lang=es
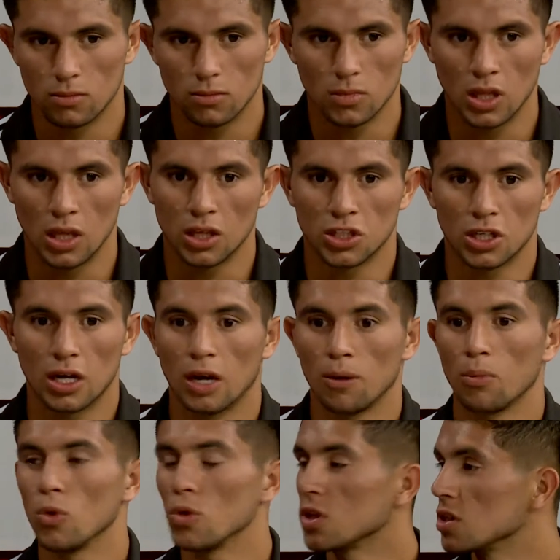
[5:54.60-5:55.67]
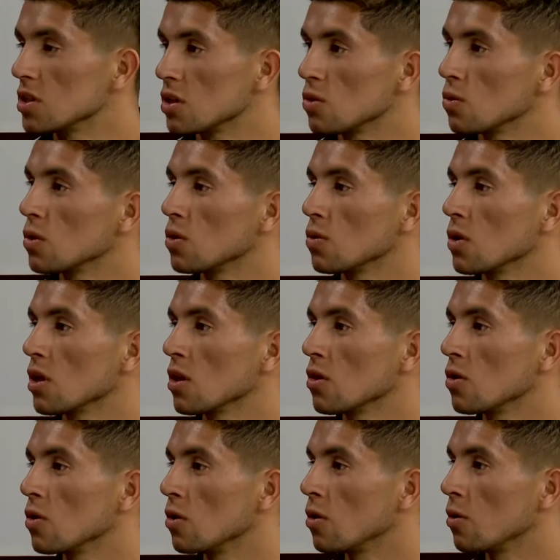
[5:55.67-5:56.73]
desde ya Motes estuvo
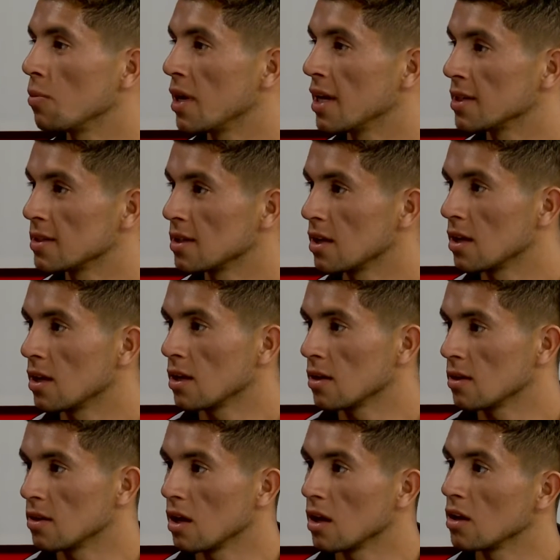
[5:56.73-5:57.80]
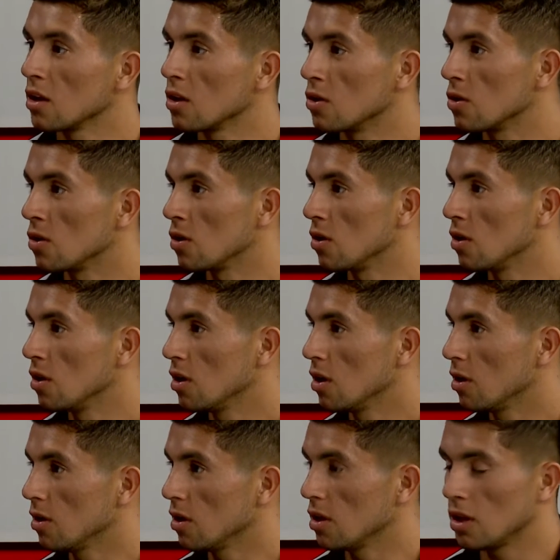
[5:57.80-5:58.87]
estudiando para ser técnico
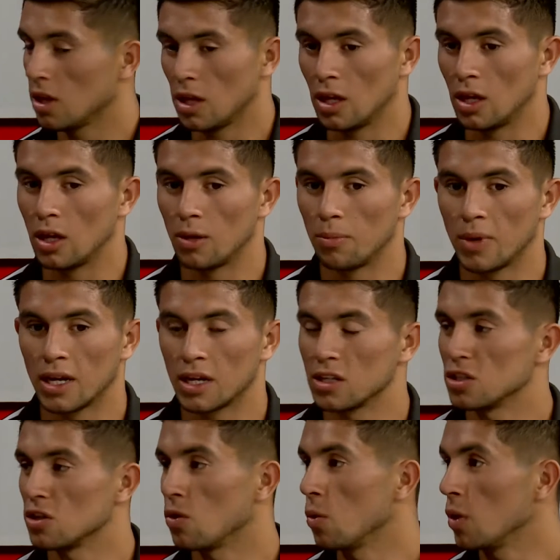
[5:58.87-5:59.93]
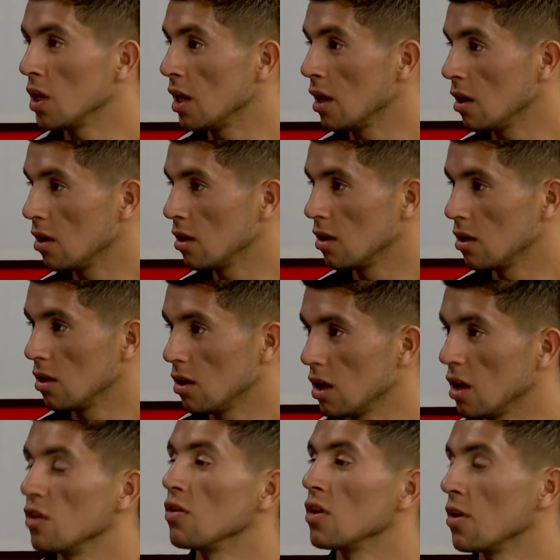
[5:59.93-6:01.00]
eh, para cancha juvenil,
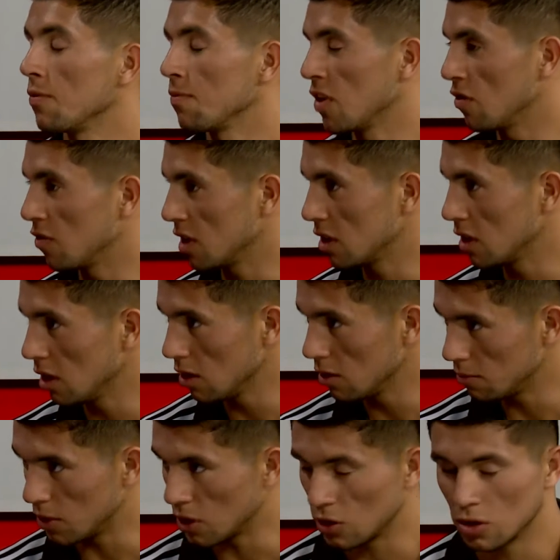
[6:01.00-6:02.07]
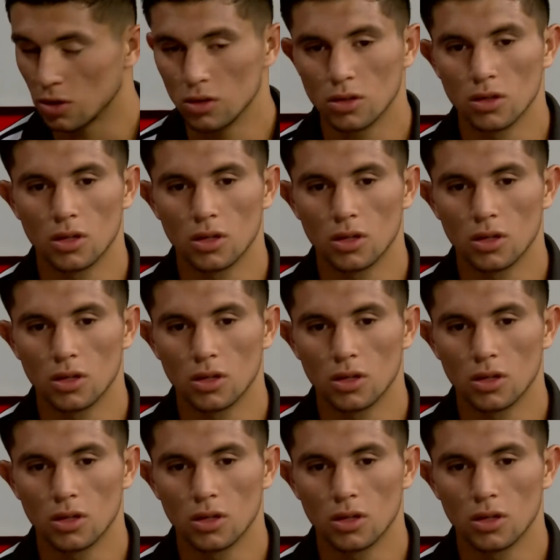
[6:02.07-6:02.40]
eh, infantil, perdón,